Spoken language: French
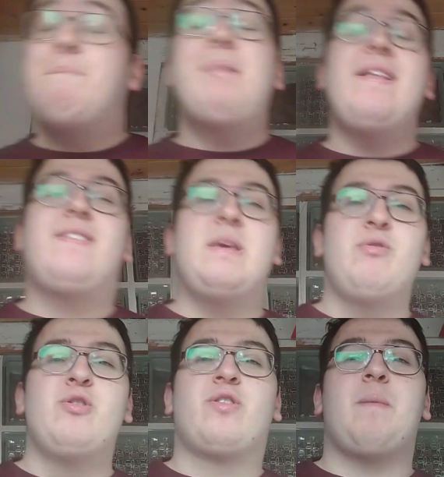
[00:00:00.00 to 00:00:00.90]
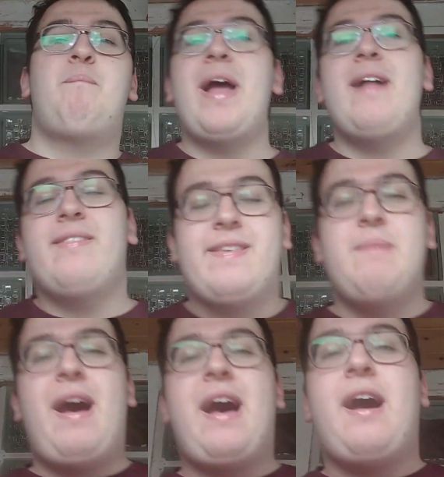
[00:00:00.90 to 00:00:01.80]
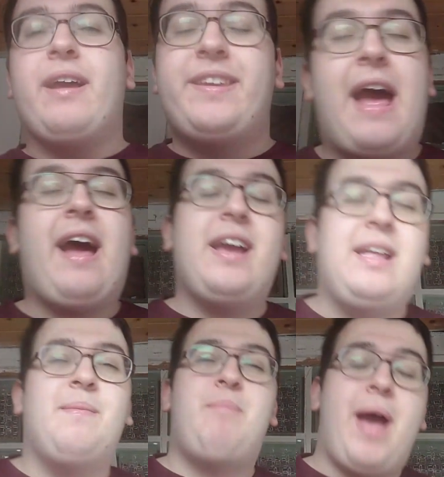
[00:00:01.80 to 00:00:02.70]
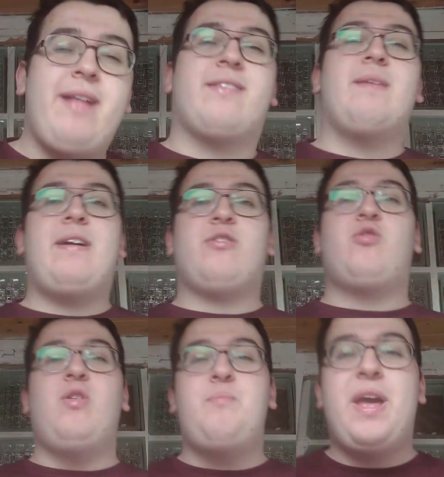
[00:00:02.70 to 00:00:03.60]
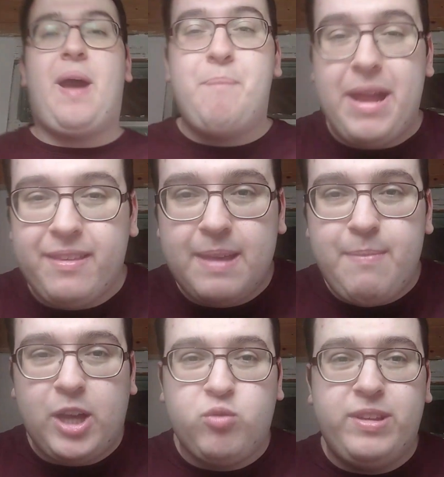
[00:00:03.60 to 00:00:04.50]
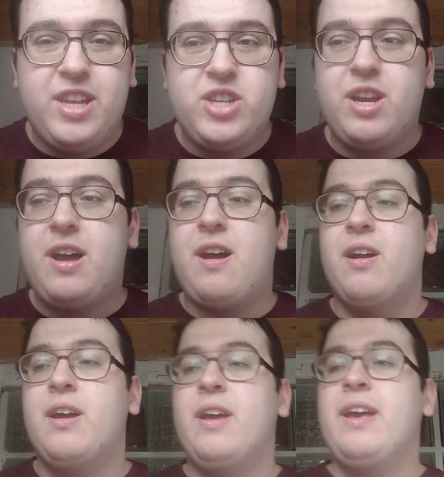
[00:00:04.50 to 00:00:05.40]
Benzébut Benzema, Karim Benzema, super Benzema, je vous le dis déjà.